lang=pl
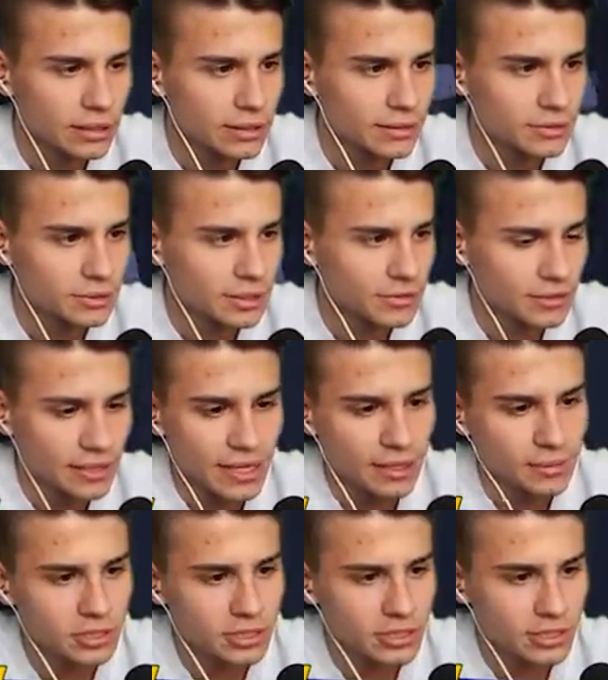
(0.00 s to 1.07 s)
Na której wydaje
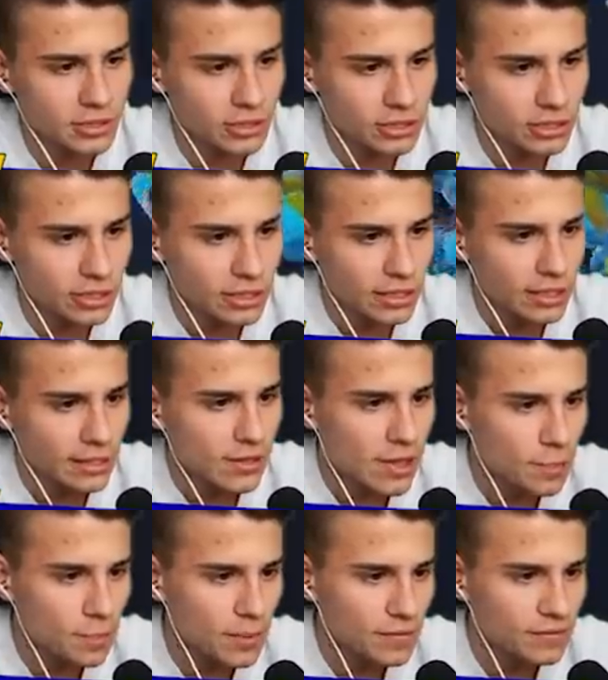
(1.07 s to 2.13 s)
mi się, że ktoś
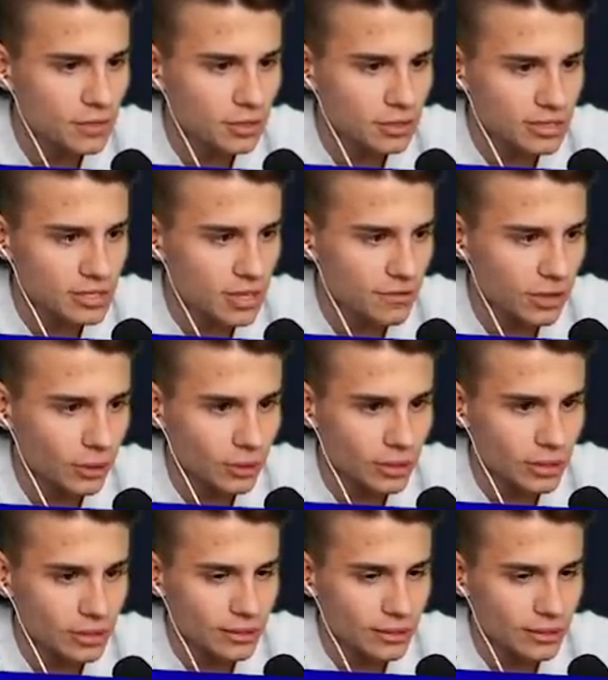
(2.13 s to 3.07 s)
na pewno się schował.